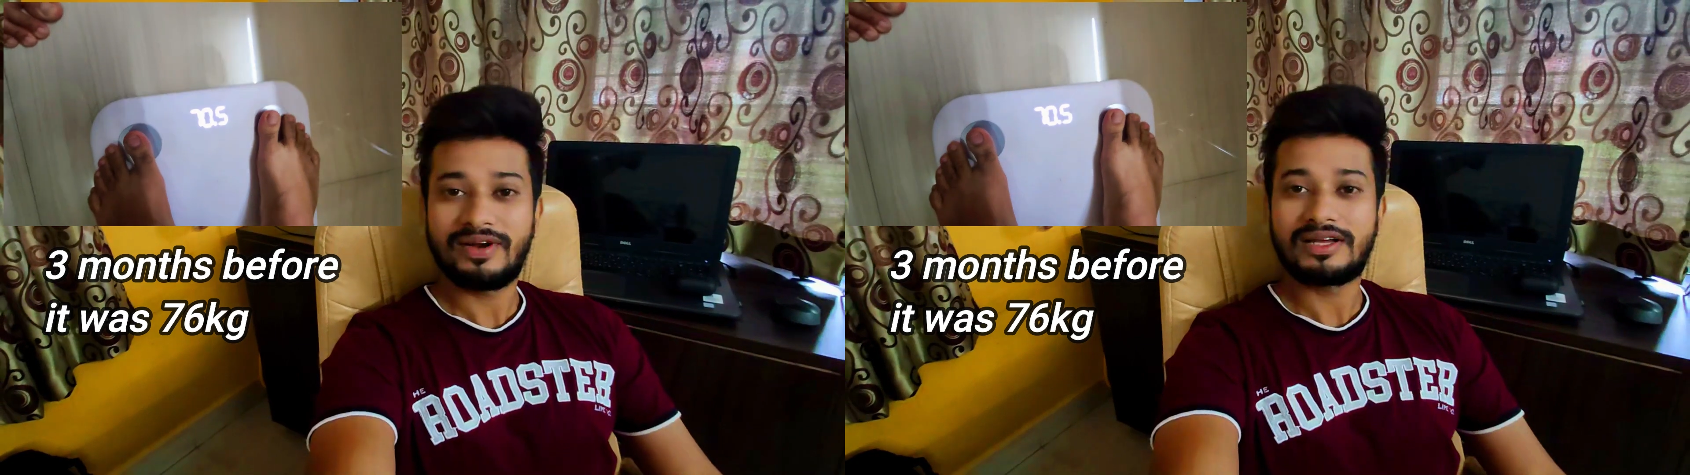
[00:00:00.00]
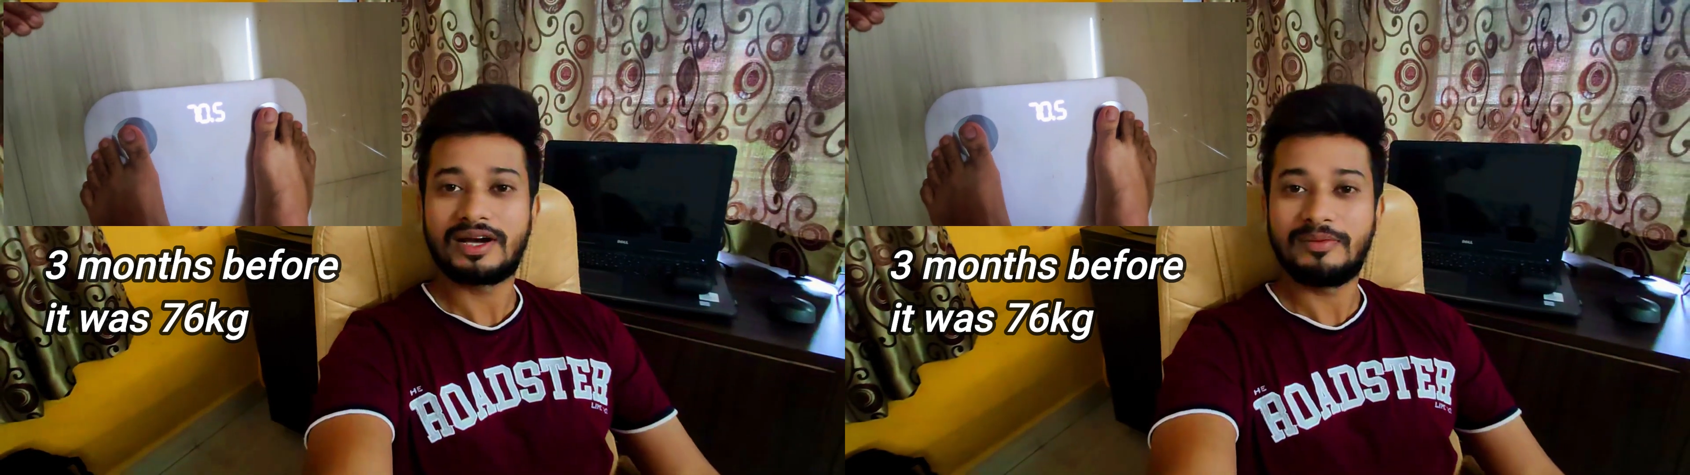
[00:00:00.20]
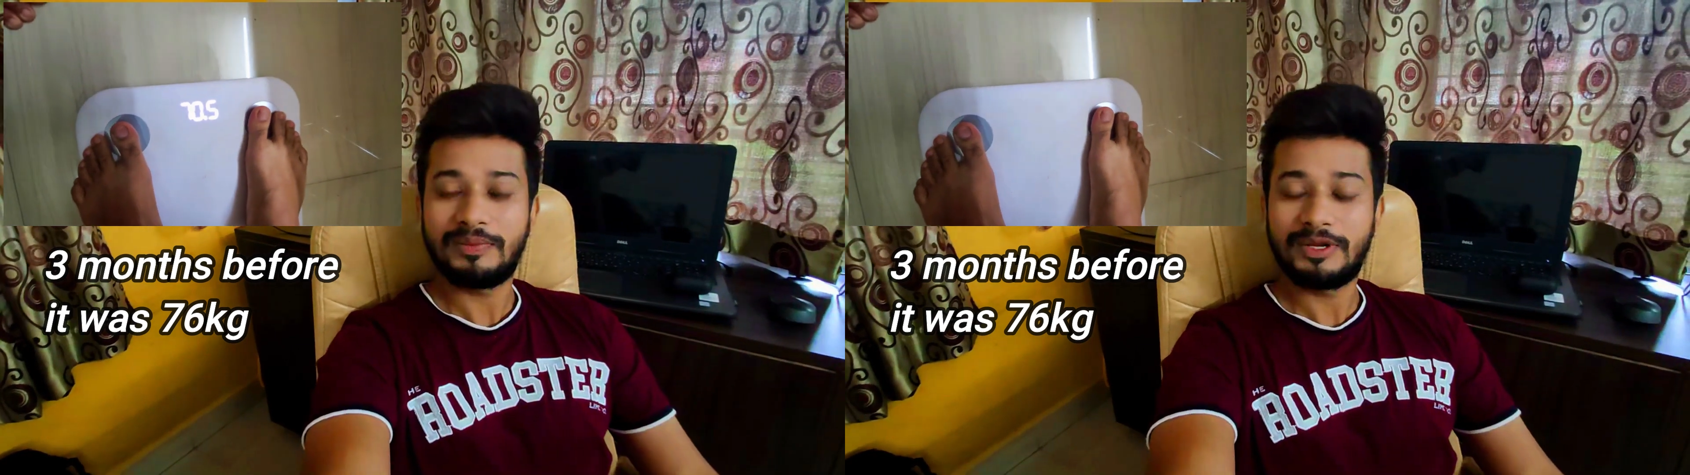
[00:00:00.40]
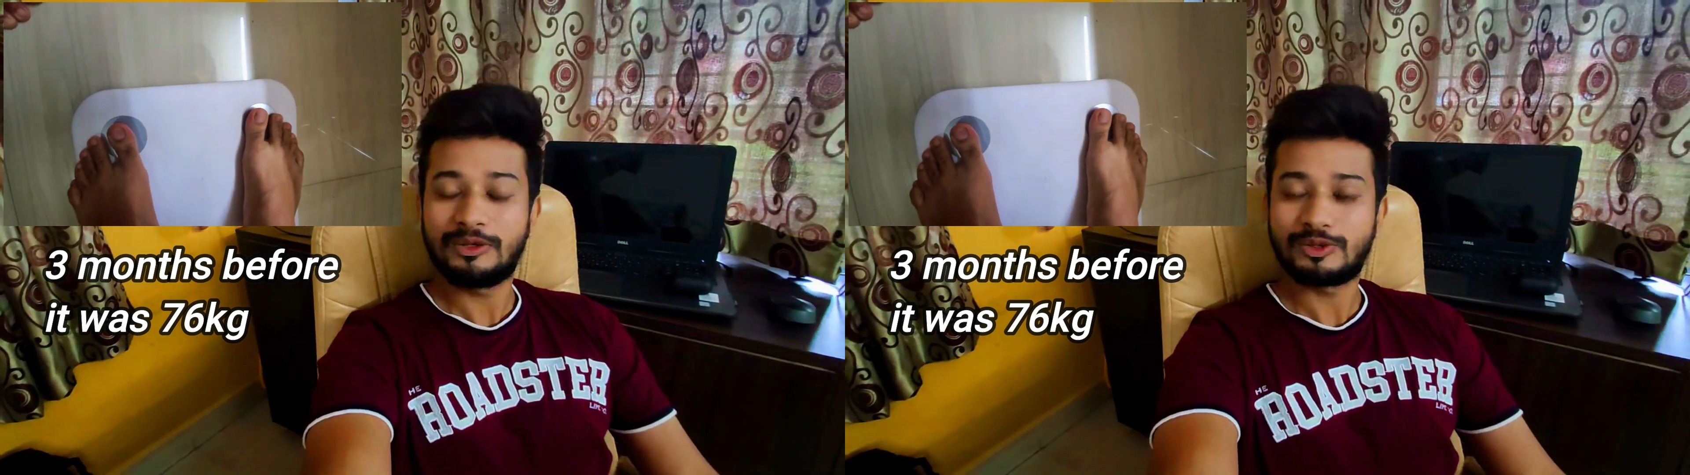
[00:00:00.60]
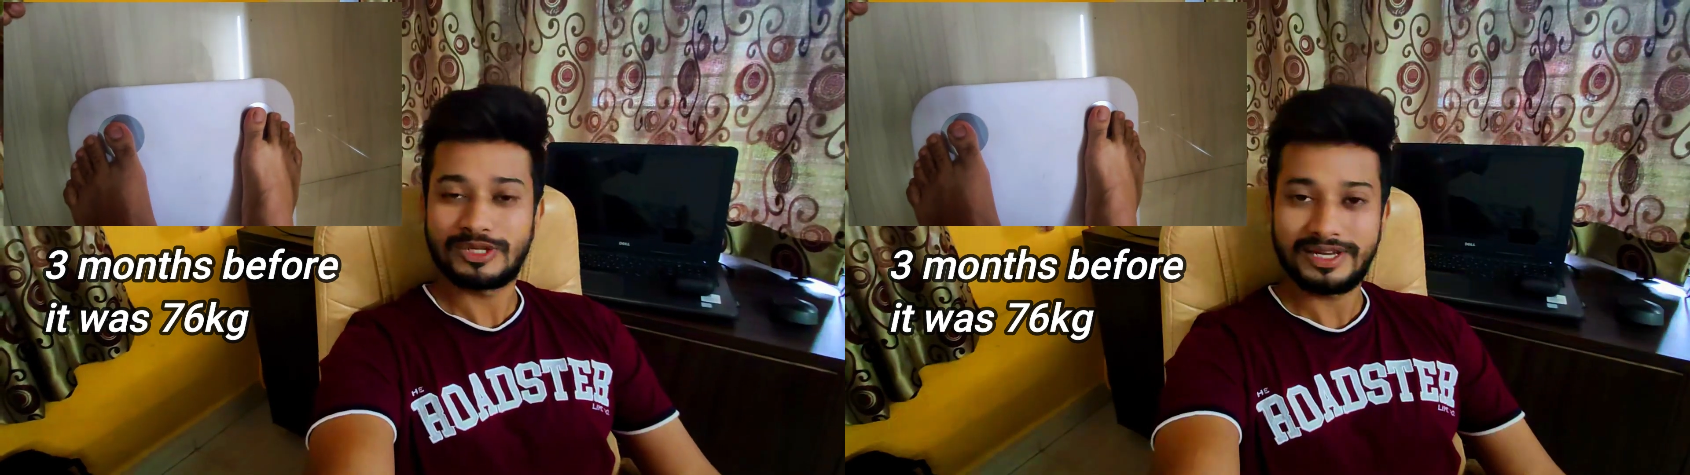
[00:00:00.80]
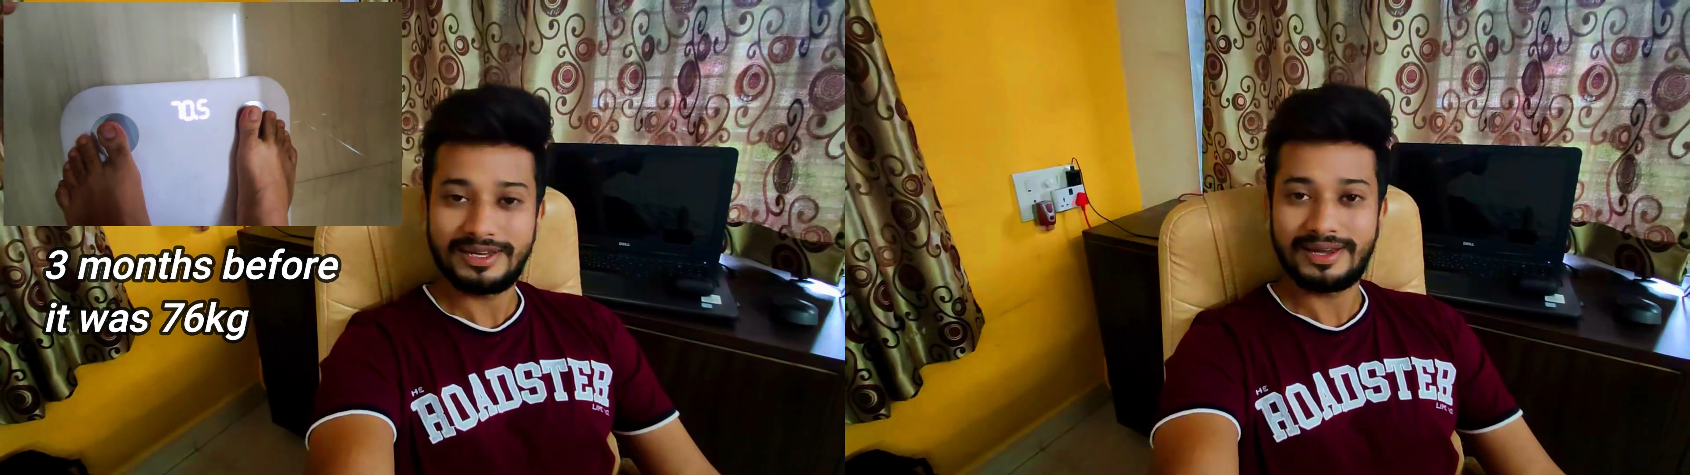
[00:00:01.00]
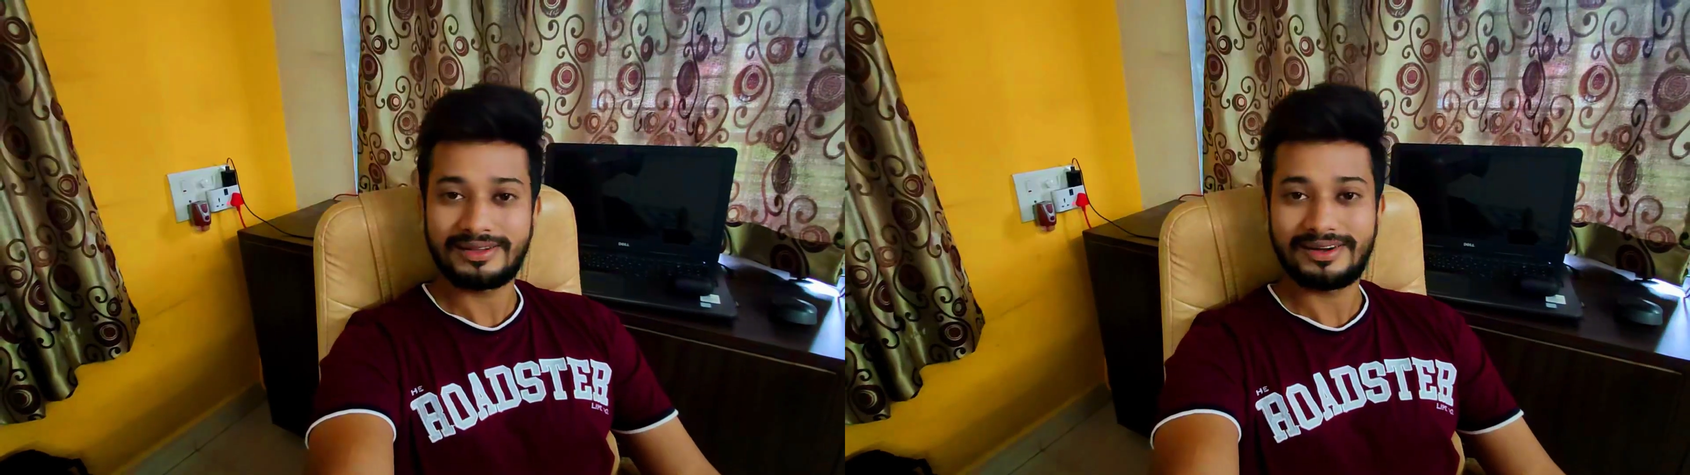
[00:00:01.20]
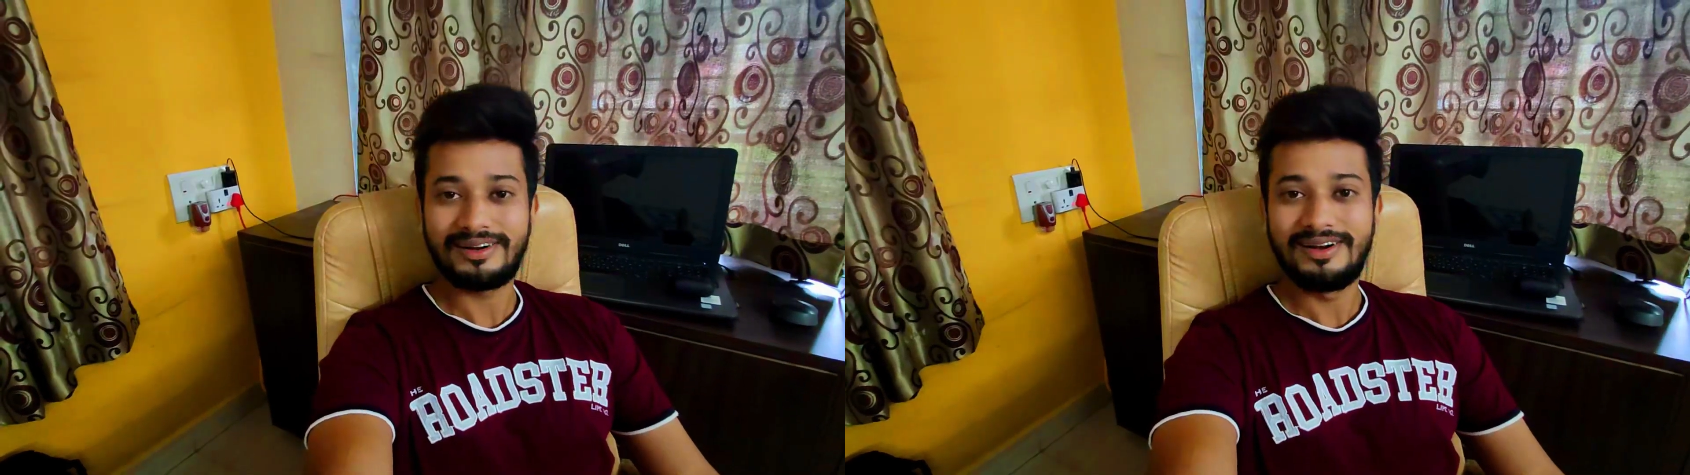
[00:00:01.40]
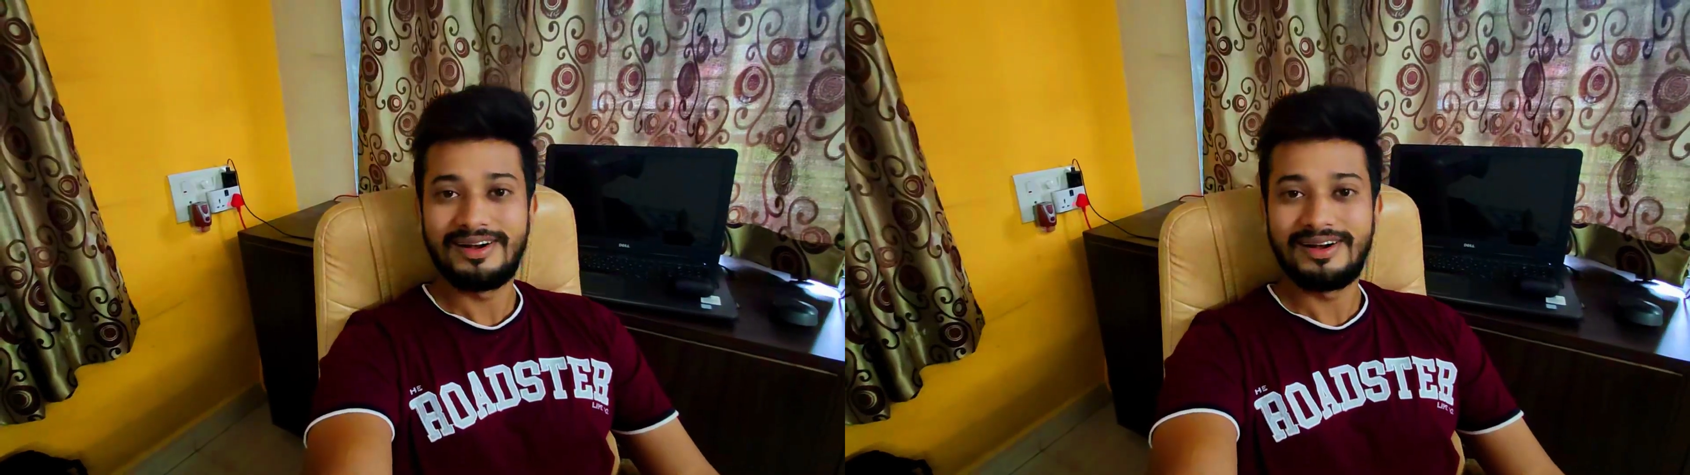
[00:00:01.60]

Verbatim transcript: वेट कभी भी लूज़ नहीं किया था